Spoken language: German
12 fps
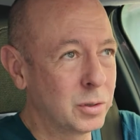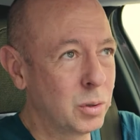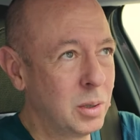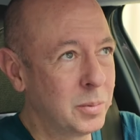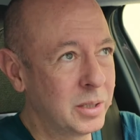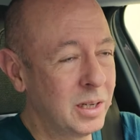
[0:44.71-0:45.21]
Was
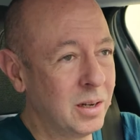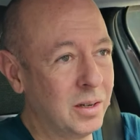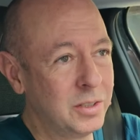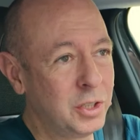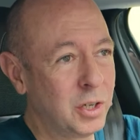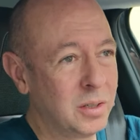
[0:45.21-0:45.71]
soll ich mir denn
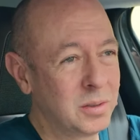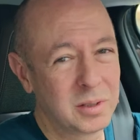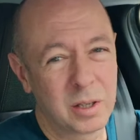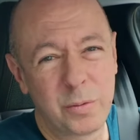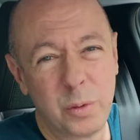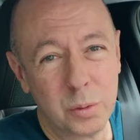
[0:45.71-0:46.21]
anschauen?
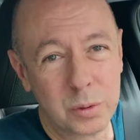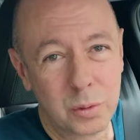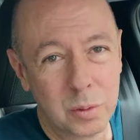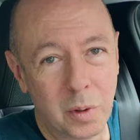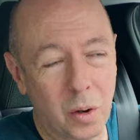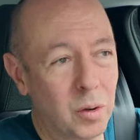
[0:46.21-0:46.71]
Und der Fuß
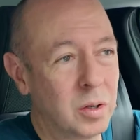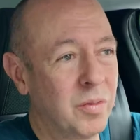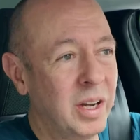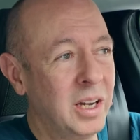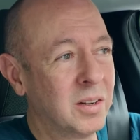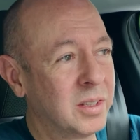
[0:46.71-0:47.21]
tut mir
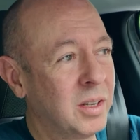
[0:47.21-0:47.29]
auch weh.